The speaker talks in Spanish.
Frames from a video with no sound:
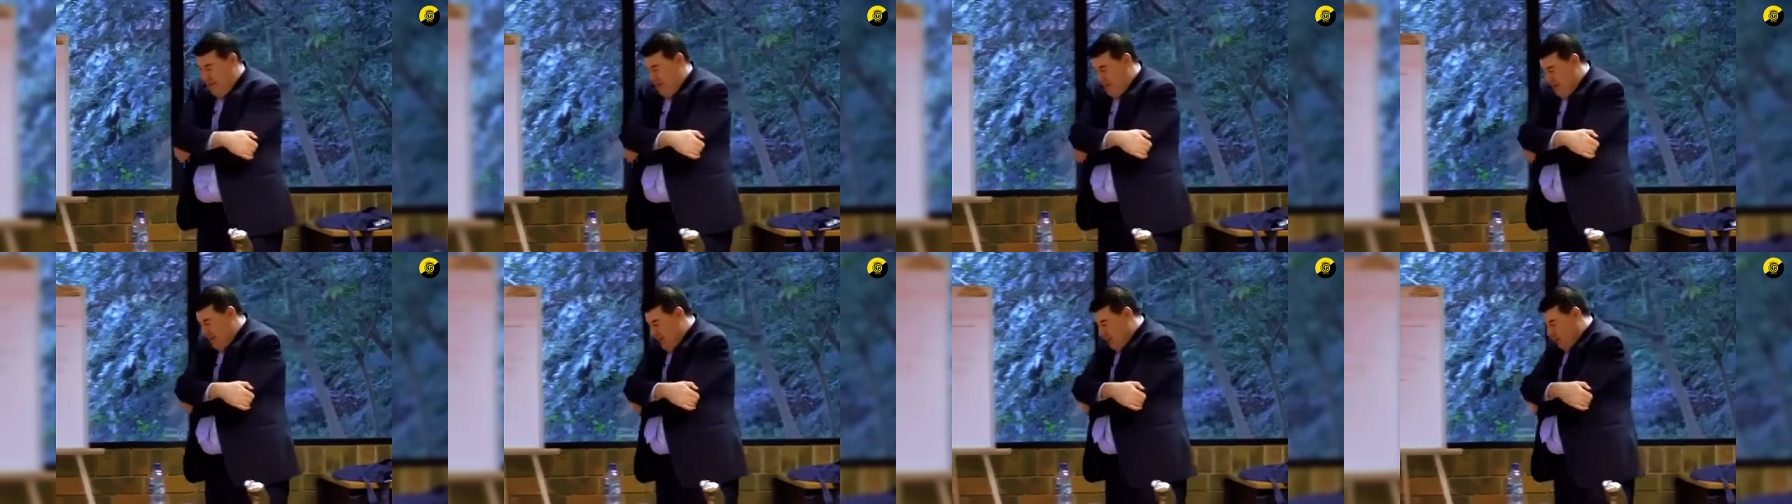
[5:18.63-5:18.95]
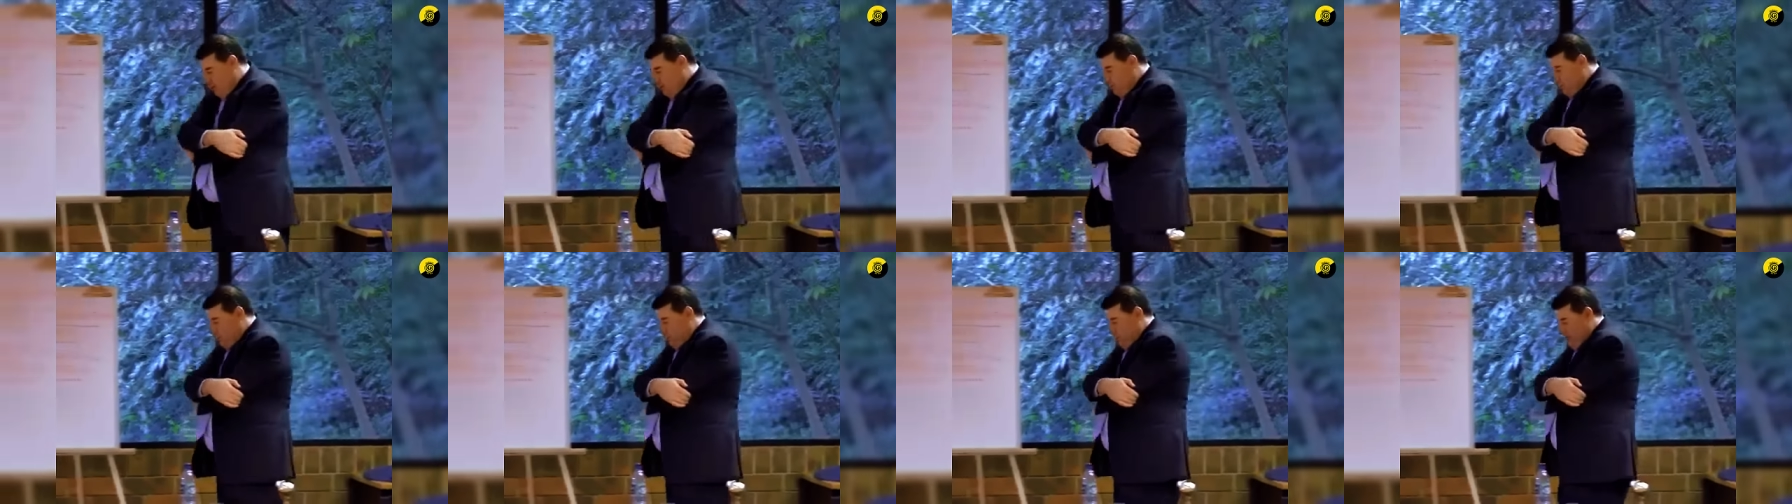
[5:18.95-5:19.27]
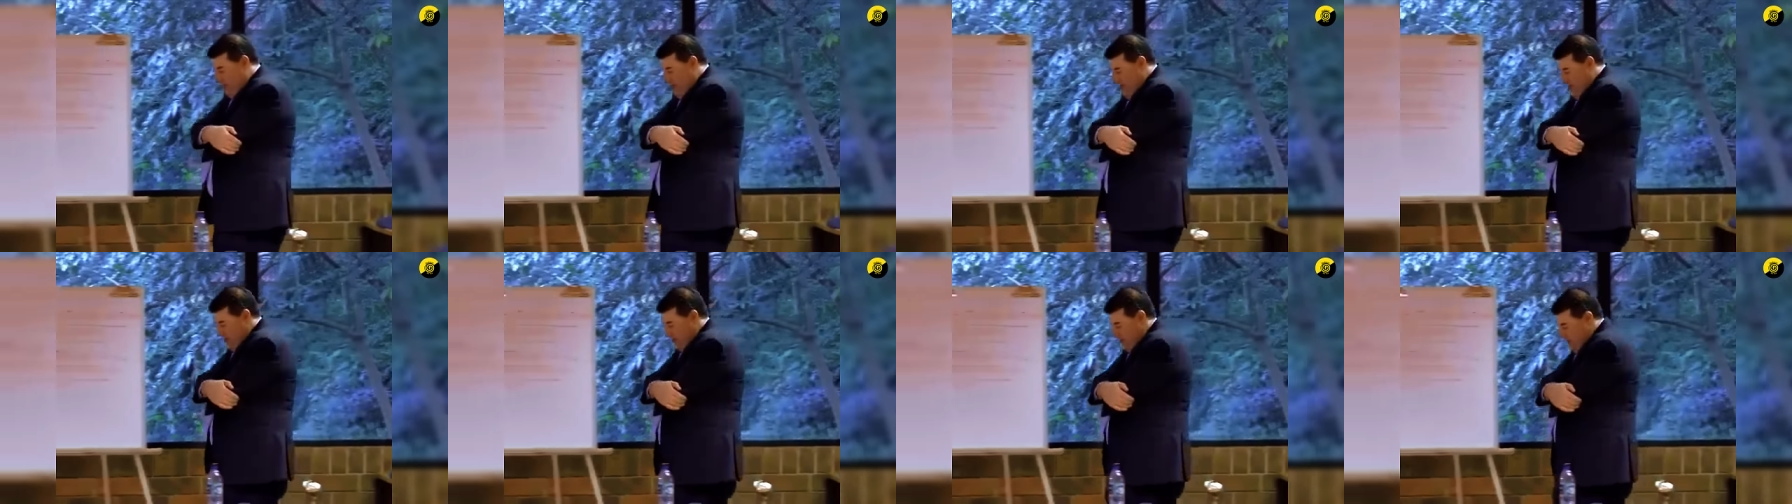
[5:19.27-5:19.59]
que es un
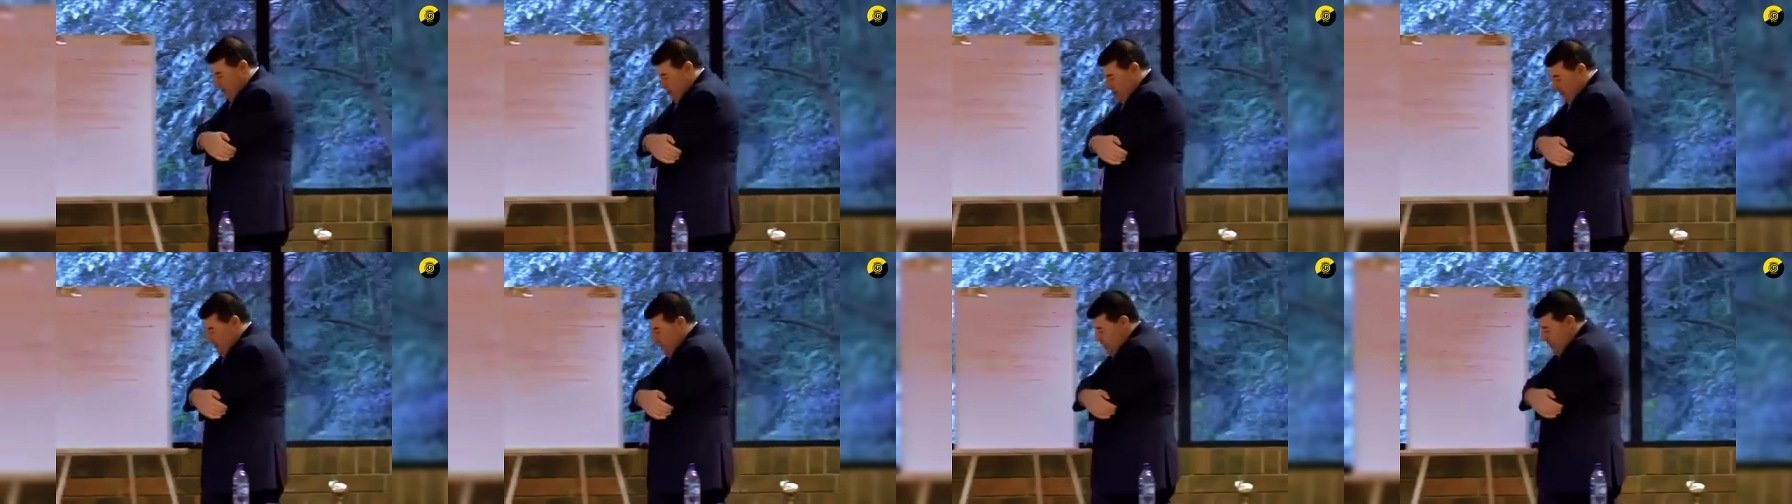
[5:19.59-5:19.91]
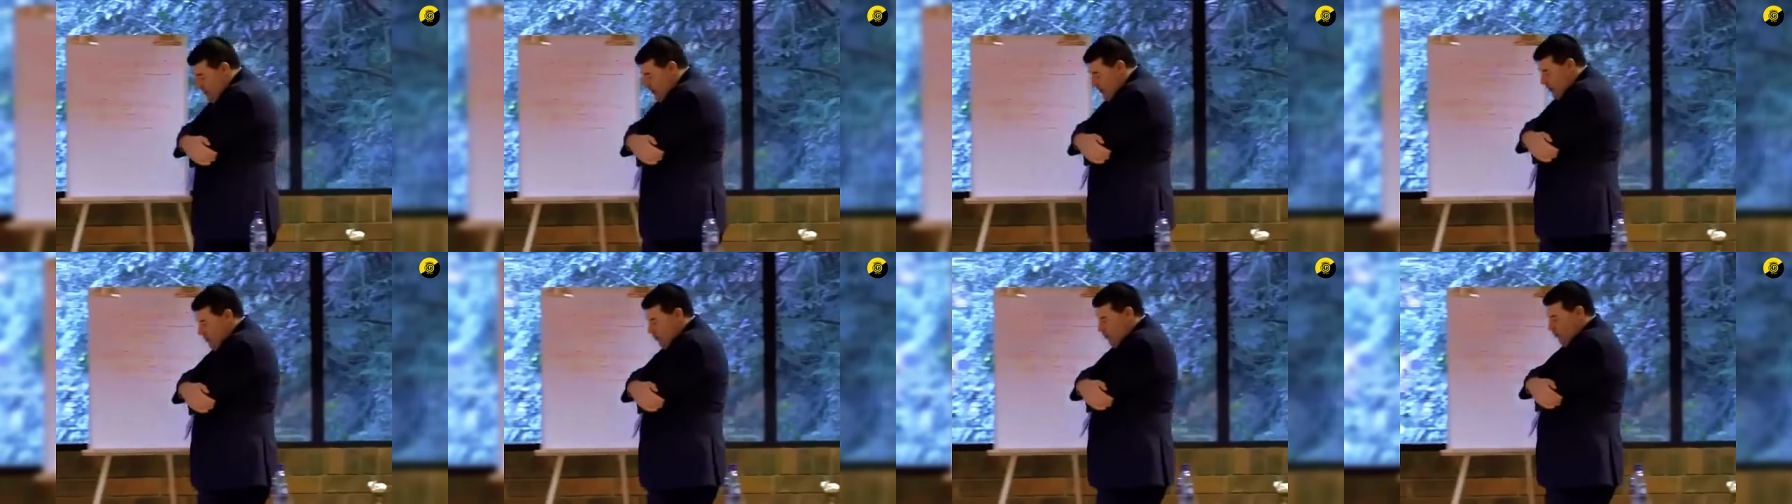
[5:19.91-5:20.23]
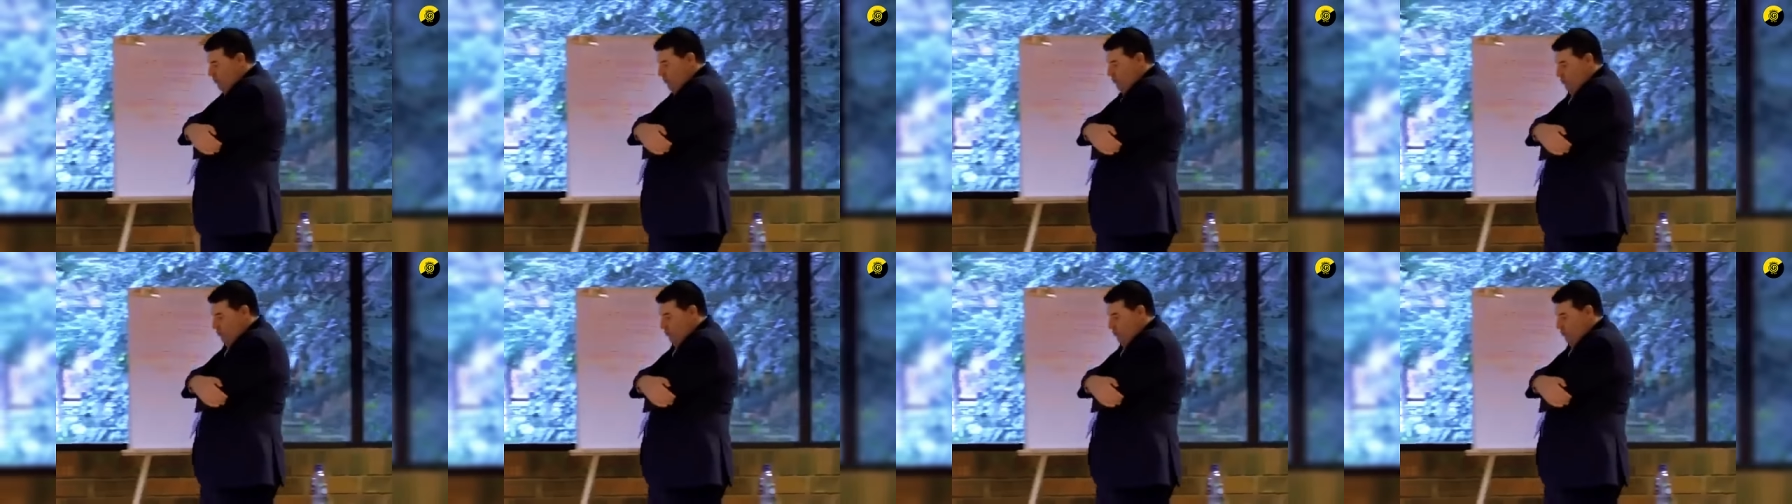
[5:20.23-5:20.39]
burgués, hijo de